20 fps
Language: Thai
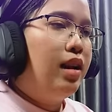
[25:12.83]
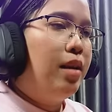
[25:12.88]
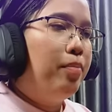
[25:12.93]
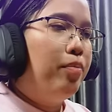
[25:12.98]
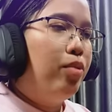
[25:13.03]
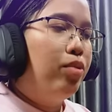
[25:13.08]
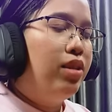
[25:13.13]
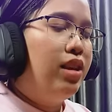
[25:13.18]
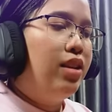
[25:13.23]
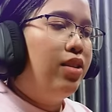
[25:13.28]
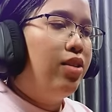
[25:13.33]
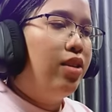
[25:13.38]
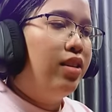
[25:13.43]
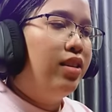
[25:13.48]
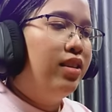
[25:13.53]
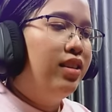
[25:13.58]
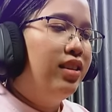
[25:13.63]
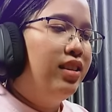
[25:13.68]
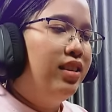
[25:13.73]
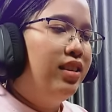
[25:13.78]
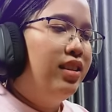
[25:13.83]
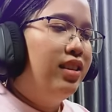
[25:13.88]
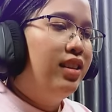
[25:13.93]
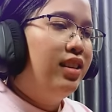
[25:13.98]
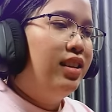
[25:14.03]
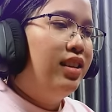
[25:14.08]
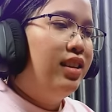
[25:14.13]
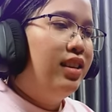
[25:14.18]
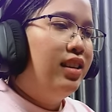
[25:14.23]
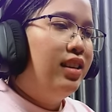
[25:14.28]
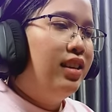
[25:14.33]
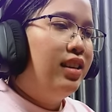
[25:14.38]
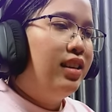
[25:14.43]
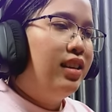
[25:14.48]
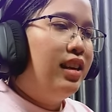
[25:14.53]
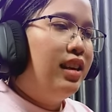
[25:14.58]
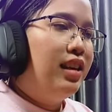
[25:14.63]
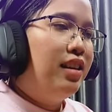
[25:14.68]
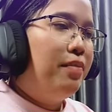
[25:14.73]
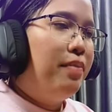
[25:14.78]
งั้นโปรตีนก่อน
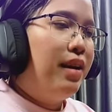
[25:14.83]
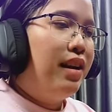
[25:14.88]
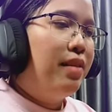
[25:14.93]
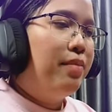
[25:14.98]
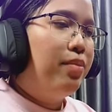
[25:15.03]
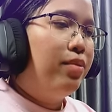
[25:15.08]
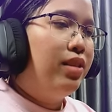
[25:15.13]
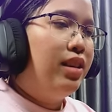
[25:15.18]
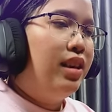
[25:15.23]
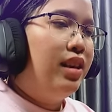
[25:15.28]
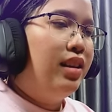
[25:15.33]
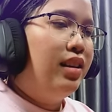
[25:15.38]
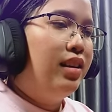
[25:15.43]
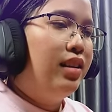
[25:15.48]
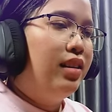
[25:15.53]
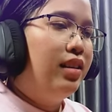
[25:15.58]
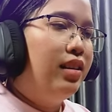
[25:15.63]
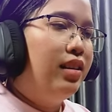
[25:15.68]
กินเข้าไปค่ะโปรตีน